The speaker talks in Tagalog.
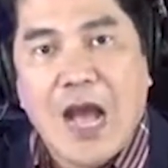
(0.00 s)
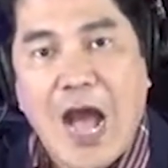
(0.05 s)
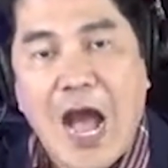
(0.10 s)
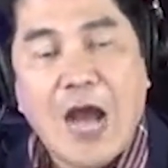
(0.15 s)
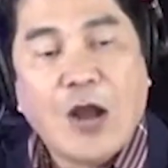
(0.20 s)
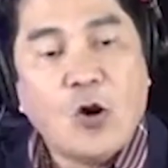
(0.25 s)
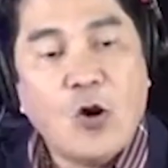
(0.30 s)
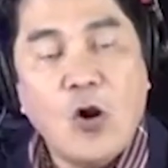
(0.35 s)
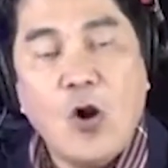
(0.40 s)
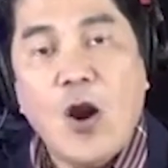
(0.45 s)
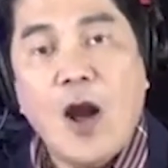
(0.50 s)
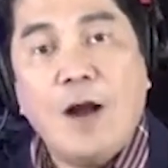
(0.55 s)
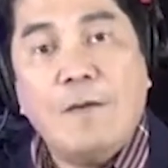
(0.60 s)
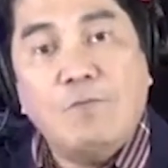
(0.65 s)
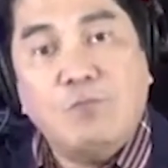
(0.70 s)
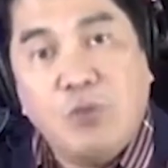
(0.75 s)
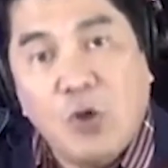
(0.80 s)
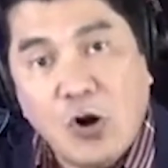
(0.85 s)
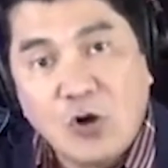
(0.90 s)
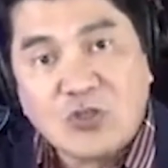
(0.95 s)
Ako
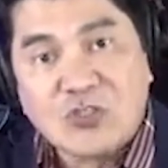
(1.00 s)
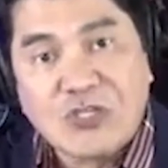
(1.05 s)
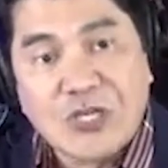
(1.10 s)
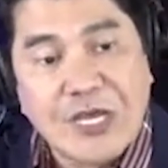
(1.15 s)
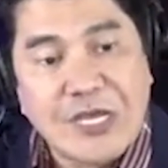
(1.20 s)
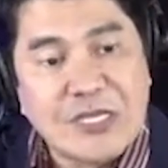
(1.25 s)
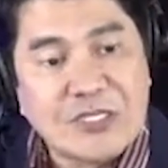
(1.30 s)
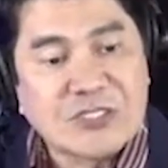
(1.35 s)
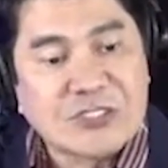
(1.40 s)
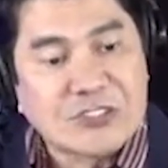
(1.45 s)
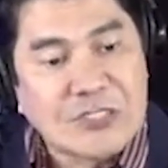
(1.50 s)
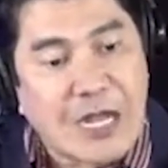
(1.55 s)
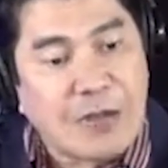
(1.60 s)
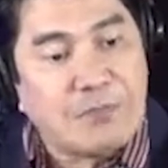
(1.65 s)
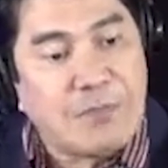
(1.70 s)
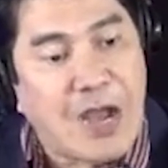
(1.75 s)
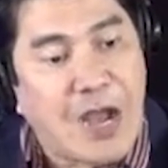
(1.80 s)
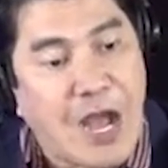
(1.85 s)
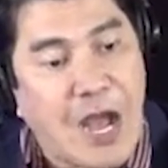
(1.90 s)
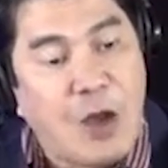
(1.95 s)
ang boses
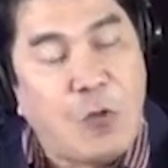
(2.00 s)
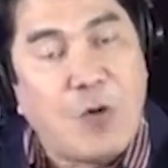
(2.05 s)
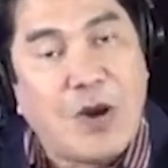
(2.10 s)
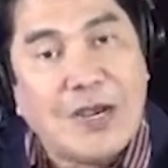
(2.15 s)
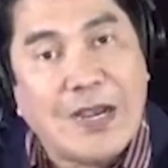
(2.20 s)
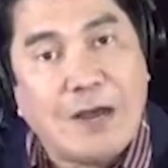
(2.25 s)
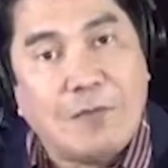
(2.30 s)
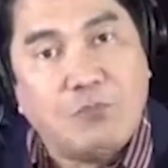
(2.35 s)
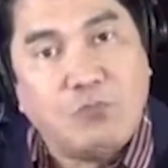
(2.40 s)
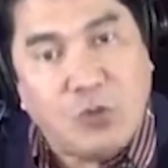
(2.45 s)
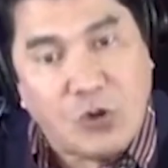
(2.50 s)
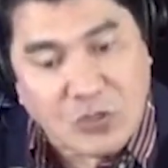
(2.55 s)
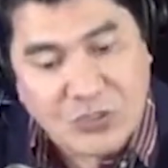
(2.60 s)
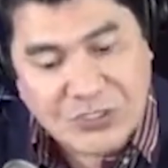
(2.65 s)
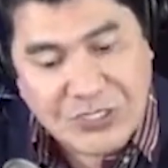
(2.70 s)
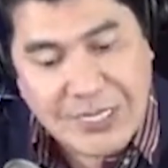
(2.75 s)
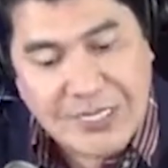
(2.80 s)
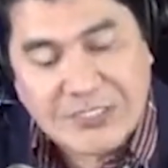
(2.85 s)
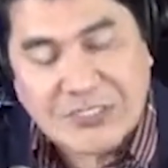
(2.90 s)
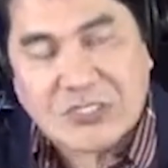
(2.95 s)
ng mga walang
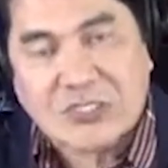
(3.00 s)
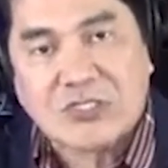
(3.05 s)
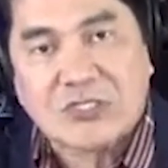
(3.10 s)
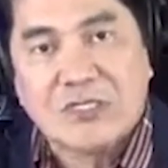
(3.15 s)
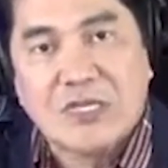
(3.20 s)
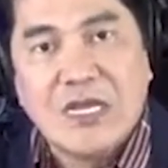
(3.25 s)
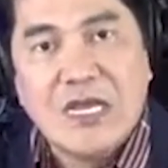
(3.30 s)
boses.